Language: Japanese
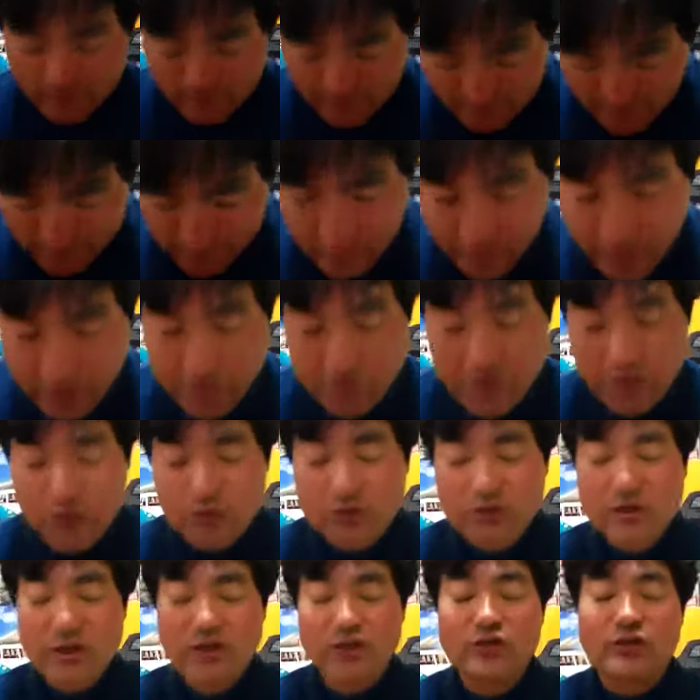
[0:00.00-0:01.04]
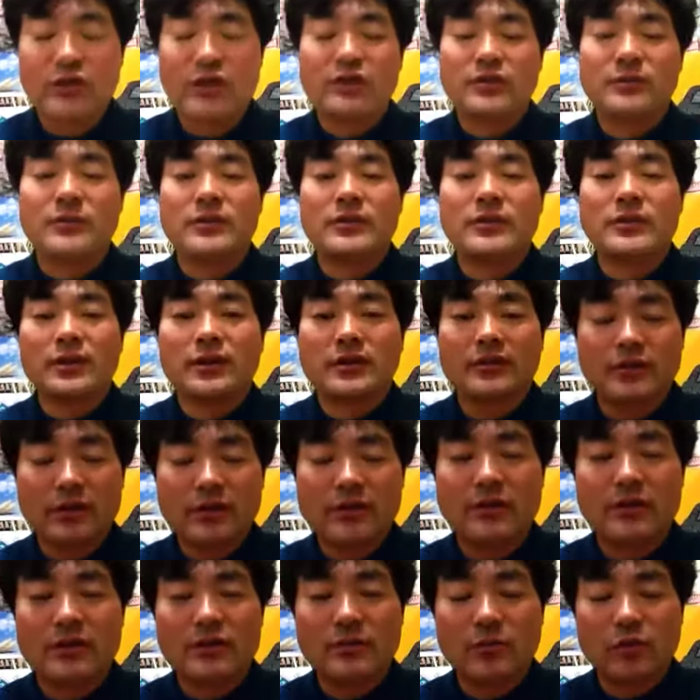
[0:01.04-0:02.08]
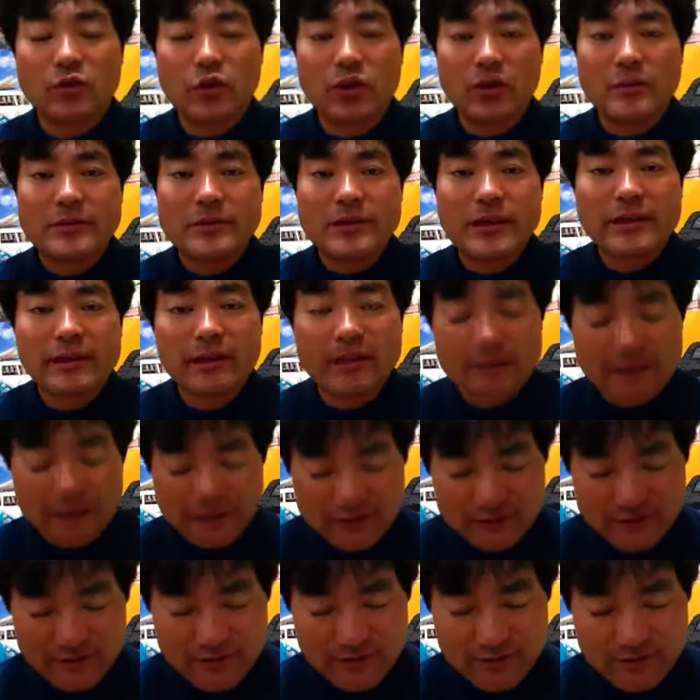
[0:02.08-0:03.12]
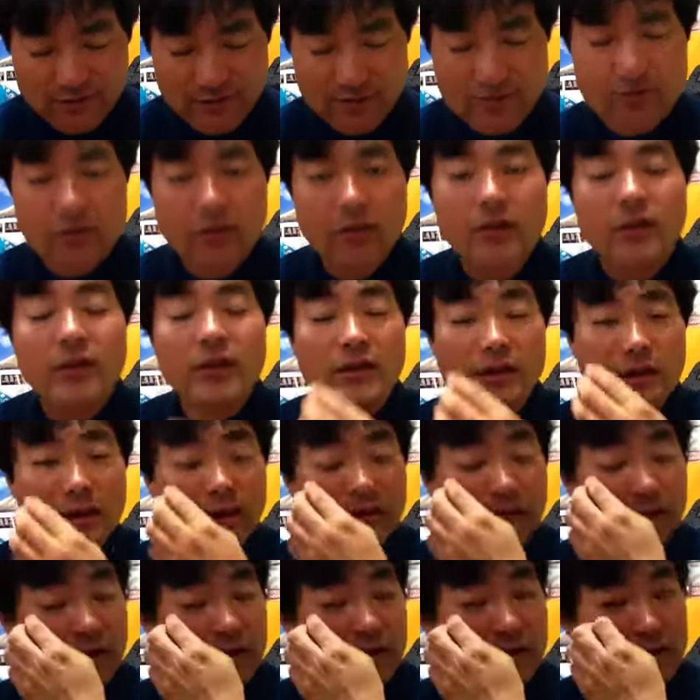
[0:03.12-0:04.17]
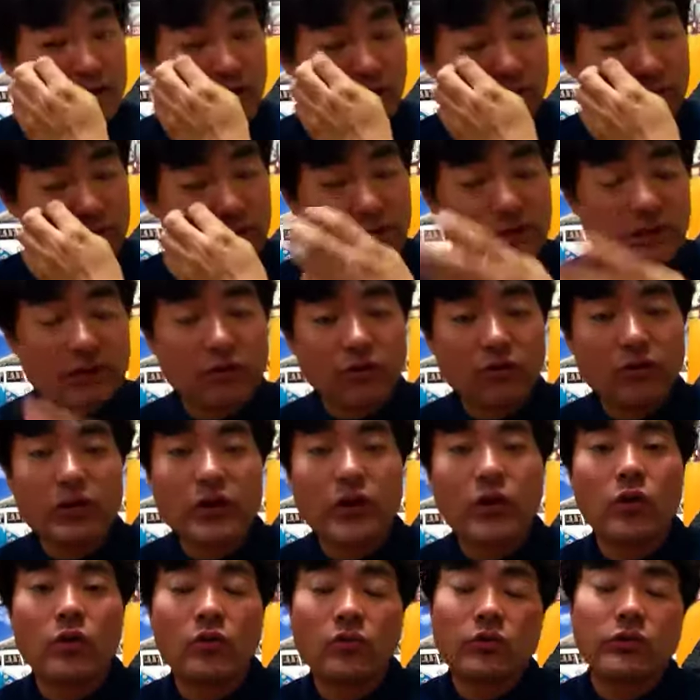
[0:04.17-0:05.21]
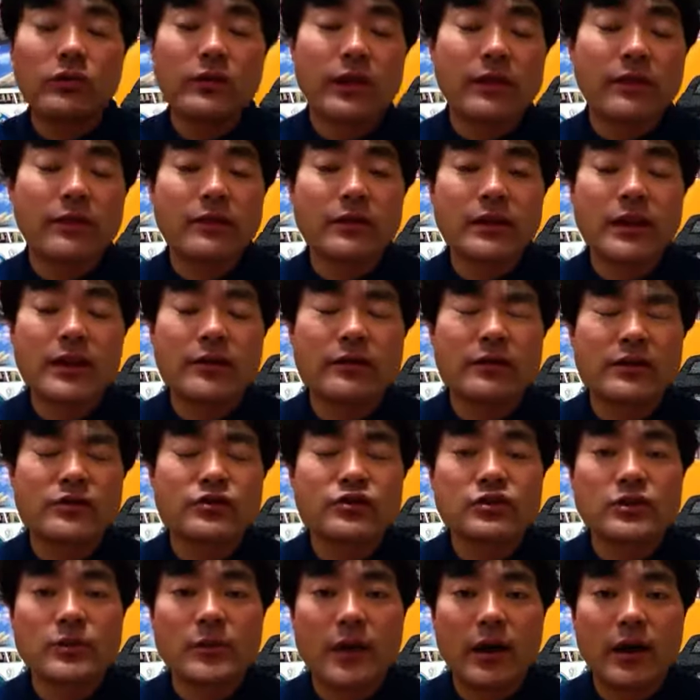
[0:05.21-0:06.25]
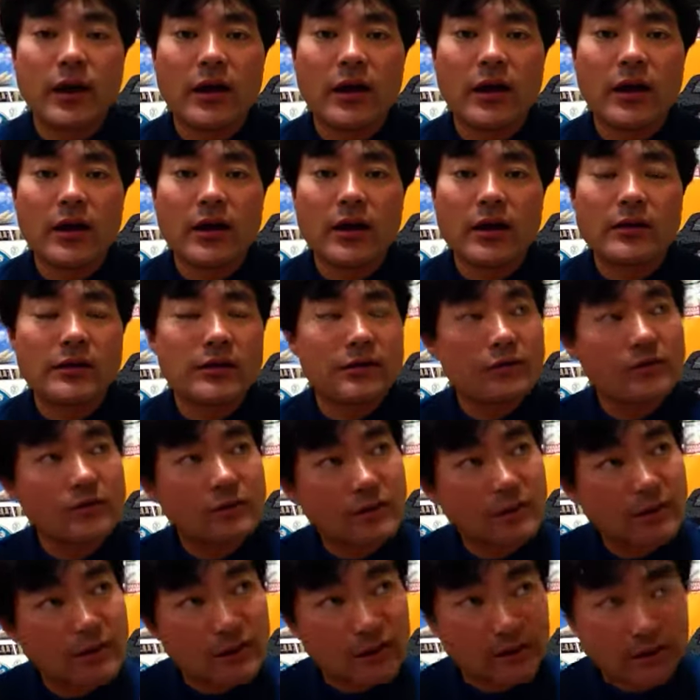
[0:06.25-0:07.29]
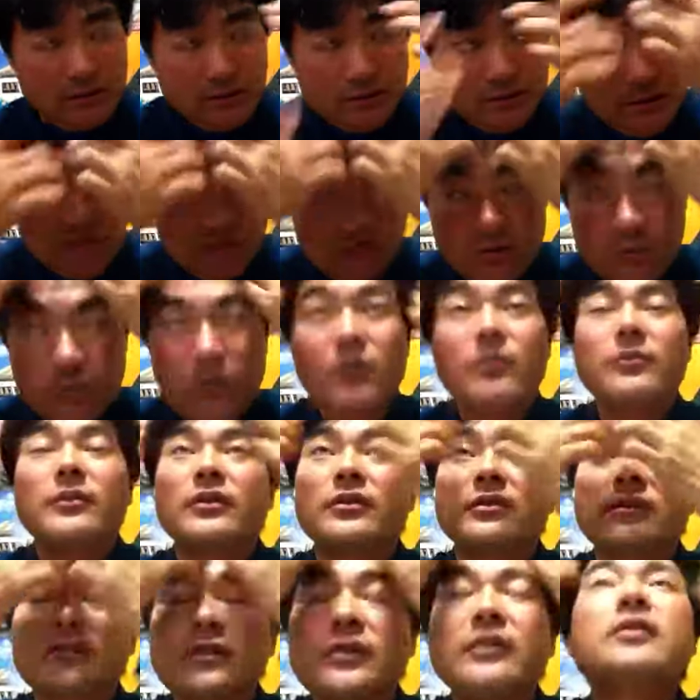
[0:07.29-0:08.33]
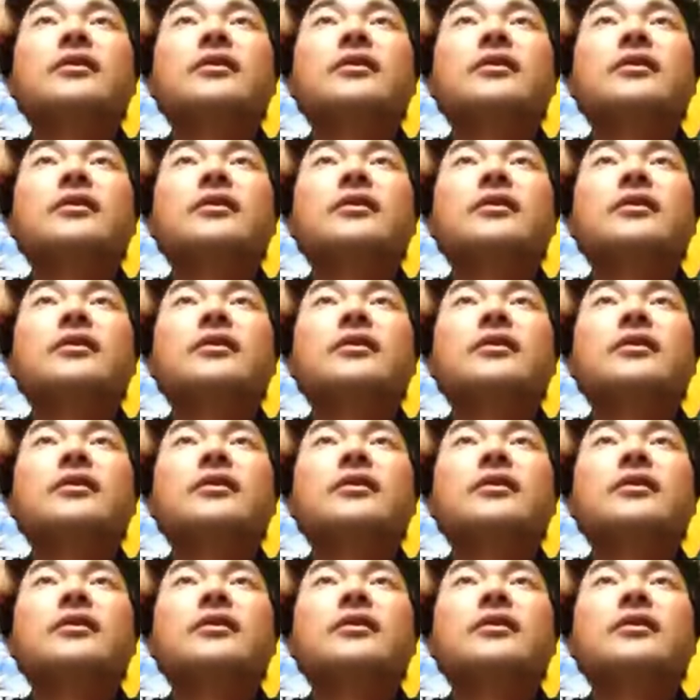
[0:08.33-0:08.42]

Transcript: はい、えー、皆さんこんにちは、吉田のりまさです。いつも動画見ていただいてありがとうございます。はい、えー、今日はですね、トリコのですね、232話あについて語ってみたいと思います。